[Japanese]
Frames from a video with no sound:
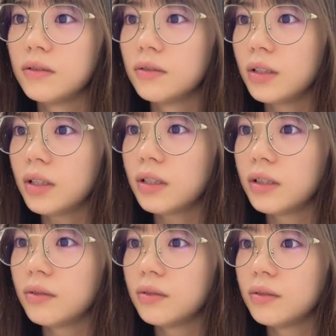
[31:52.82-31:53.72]
そうだから
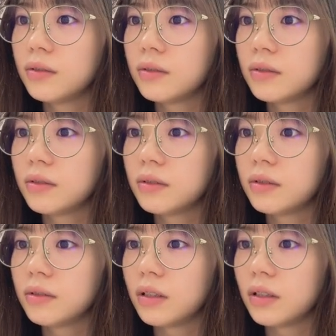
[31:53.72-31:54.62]
あの
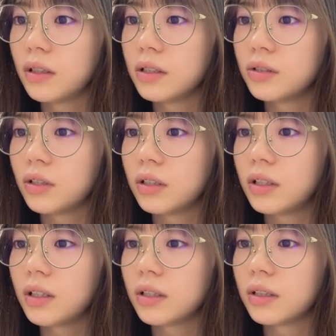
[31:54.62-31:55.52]
アヒージョやって
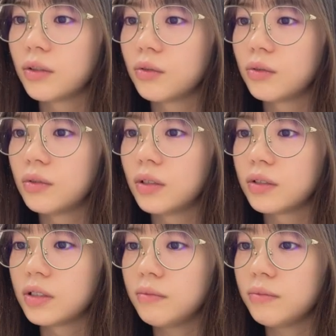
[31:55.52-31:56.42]
なかったのとあ
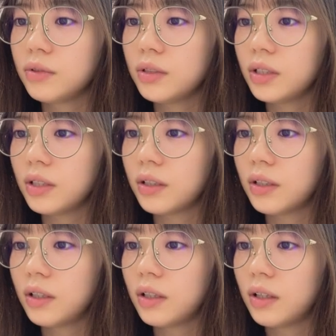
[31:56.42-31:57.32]
とシンプルに
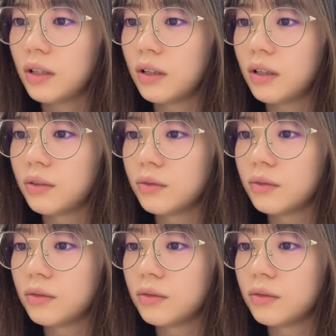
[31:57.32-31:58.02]
あの